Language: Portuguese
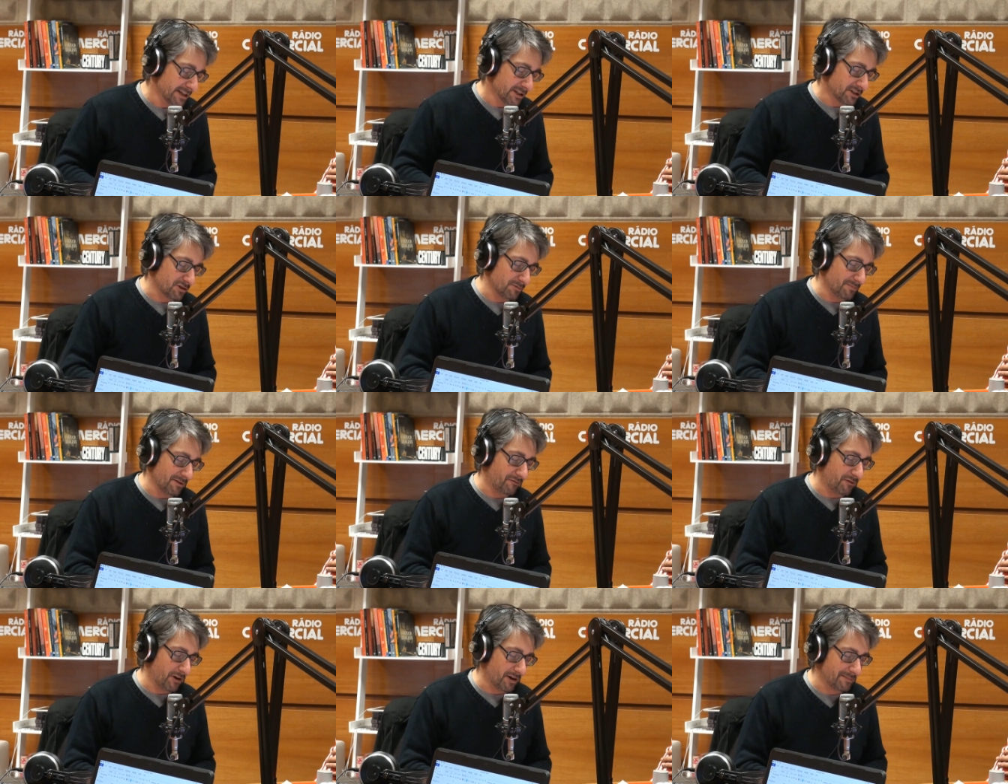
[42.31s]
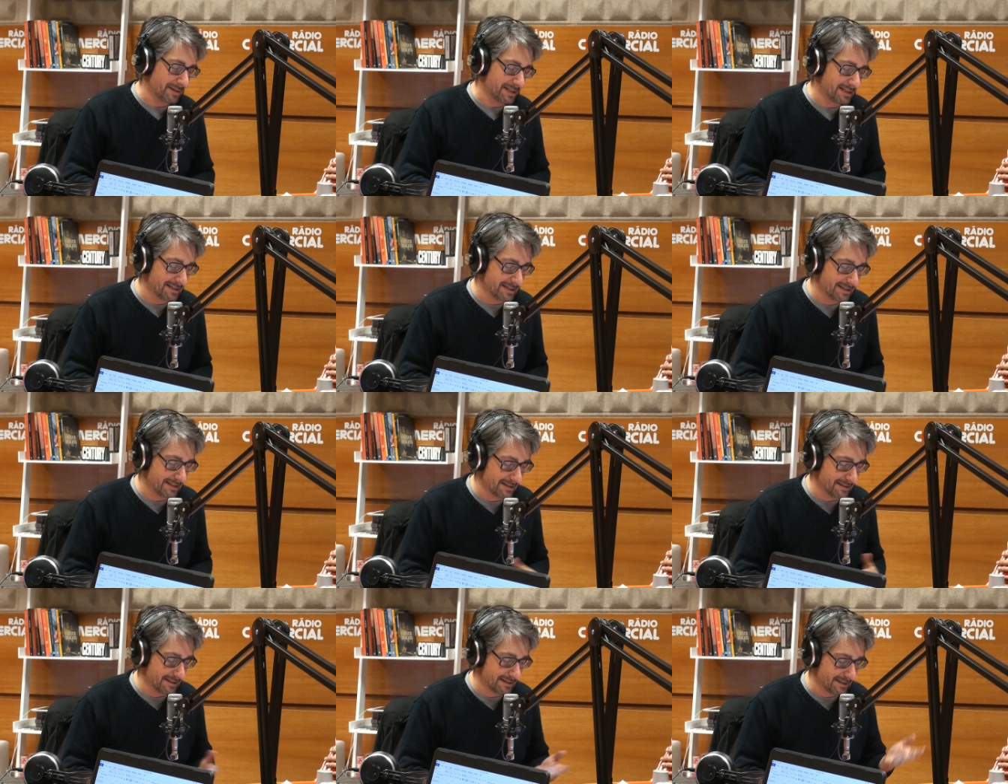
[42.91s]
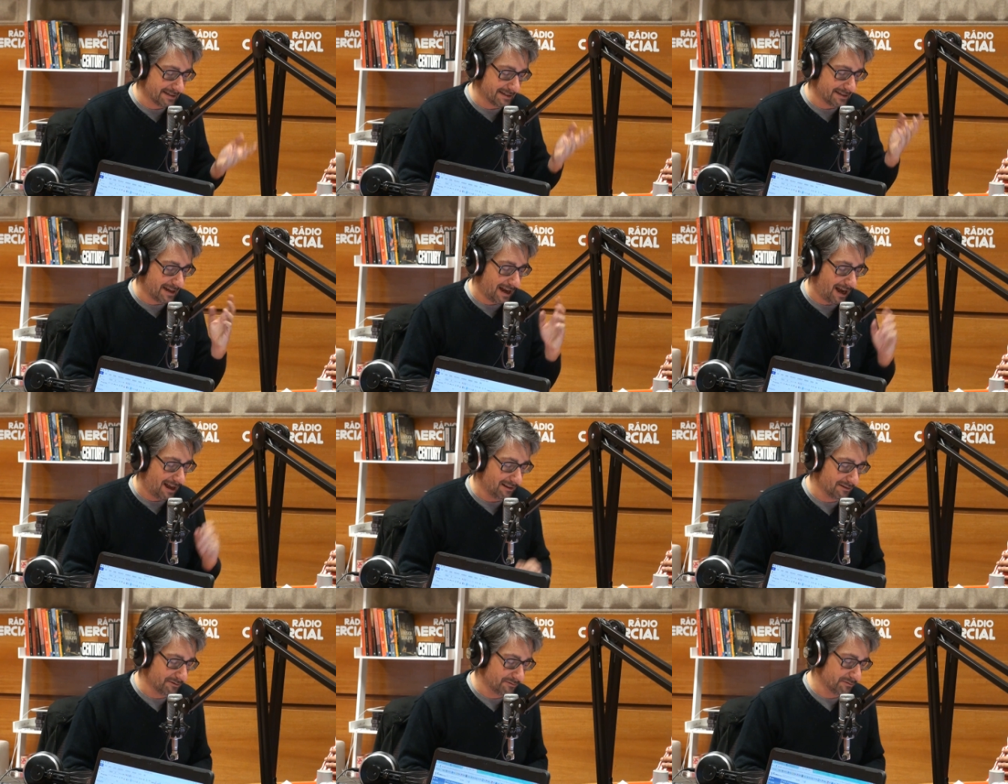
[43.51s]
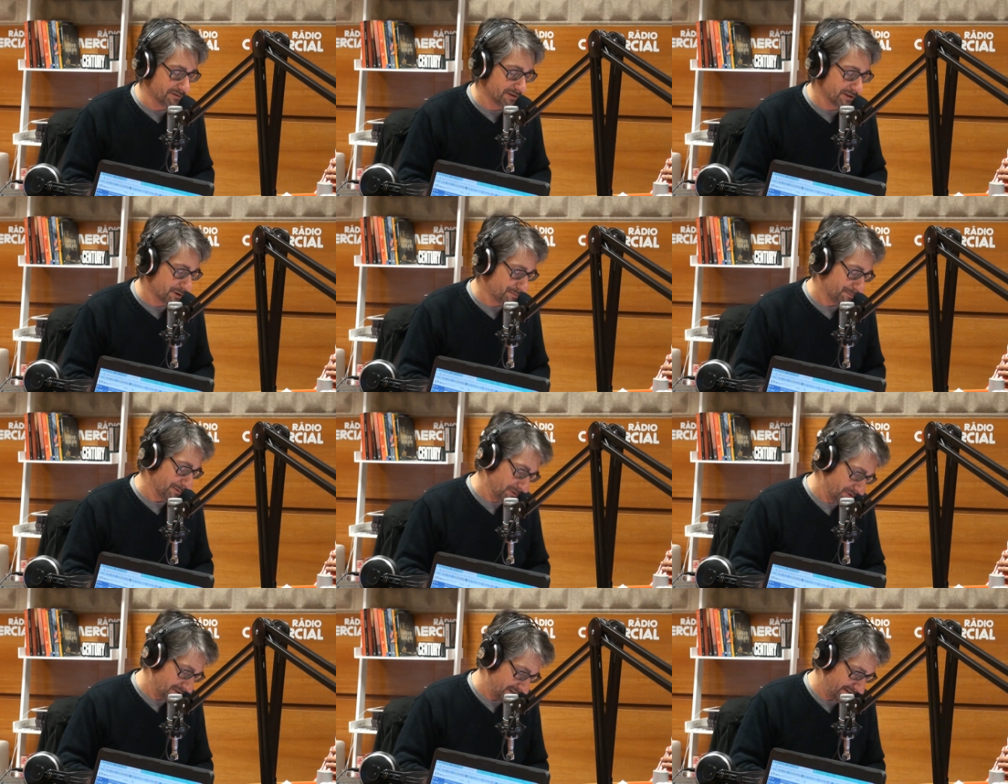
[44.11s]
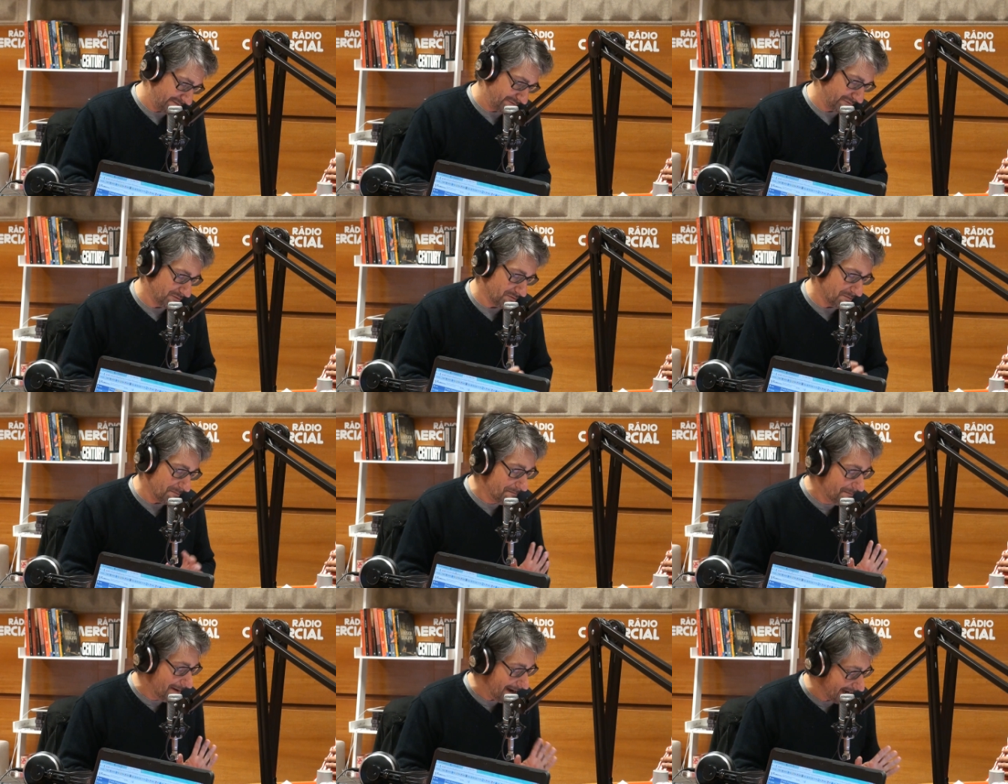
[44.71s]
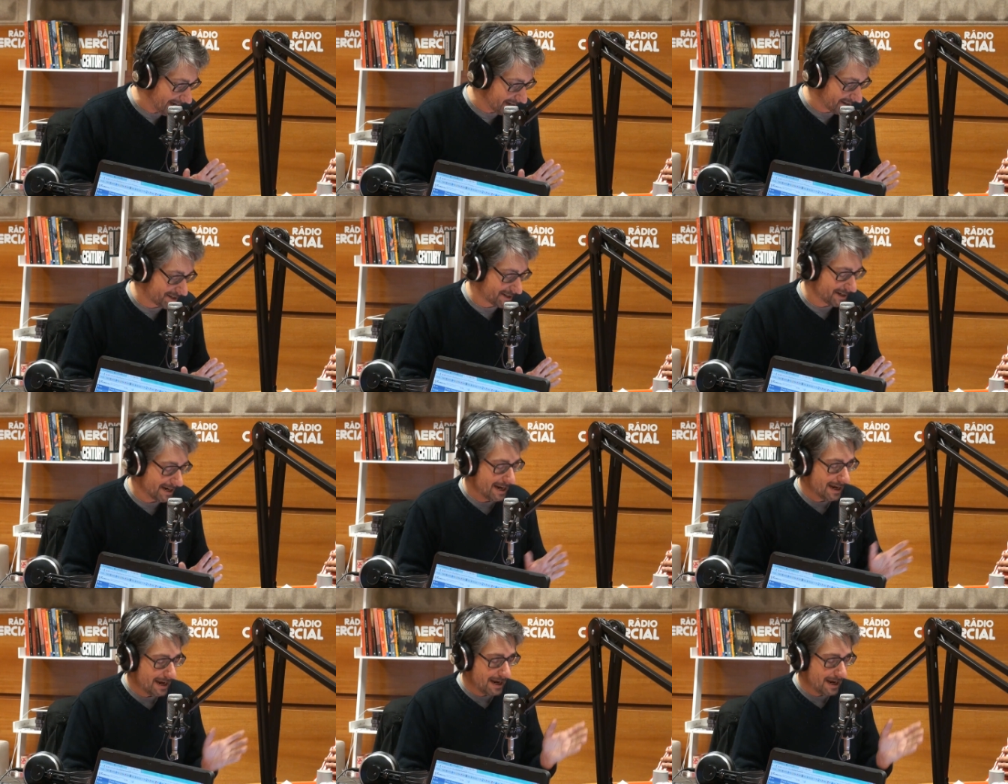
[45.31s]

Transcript: sob a forma de uh, algo de explosivo. Mas